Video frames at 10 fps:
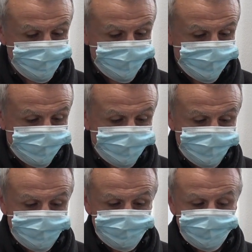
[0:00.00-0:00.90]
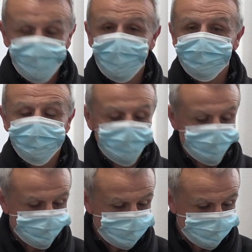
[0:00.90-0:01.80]
eh, guarden el
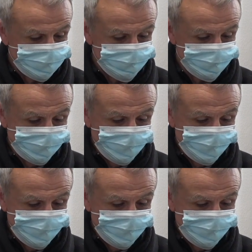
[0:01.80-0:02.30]
confinamiento.